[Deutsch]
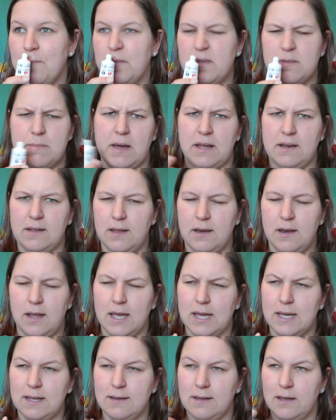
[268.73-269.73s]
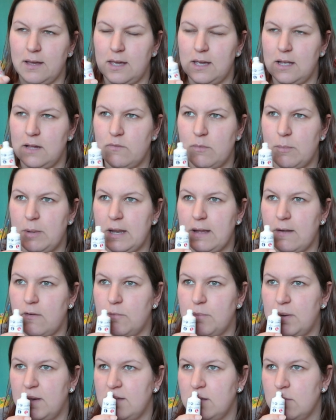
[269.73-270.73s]
Das machen Kinder ja in der Regel, wenn man nicht
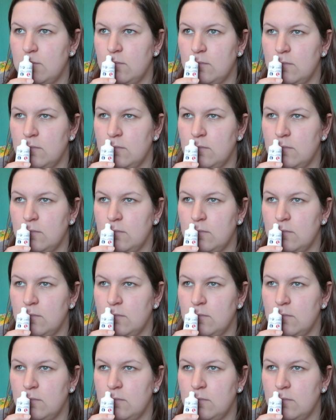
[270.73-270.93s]
aufpasst.